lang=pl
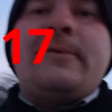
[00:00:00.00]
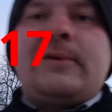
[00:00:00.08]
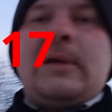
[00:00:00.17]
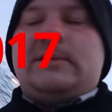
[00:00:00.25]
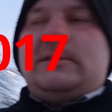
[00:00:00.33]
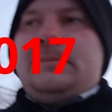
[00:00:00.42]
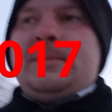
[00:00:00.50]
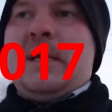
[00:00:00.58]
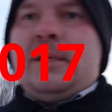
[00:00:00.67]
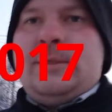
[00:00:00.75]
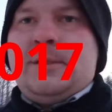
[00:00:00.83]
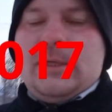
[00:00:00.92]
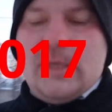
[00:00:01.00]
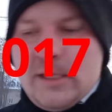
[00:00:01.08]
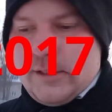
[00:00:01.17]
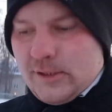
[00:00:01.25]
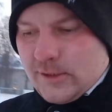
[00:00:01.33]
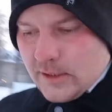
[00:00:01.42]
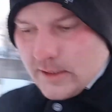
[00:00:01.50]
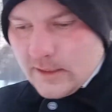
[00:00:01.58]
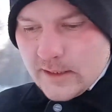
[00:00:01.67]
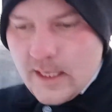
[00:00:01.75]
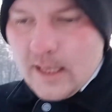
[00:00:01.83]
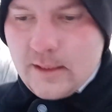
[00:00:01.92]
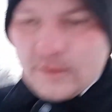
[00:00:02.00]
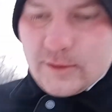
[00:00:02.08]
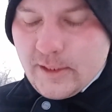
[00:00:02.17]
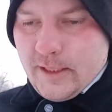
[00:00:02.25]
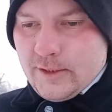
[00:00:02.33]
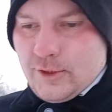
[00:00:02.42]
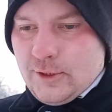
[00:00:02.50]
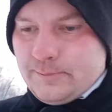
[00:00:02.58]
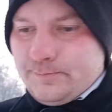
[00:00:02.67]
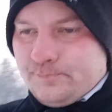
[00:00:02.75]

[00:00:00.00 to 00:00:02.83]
w każdym razie jeszcze jakoś kręci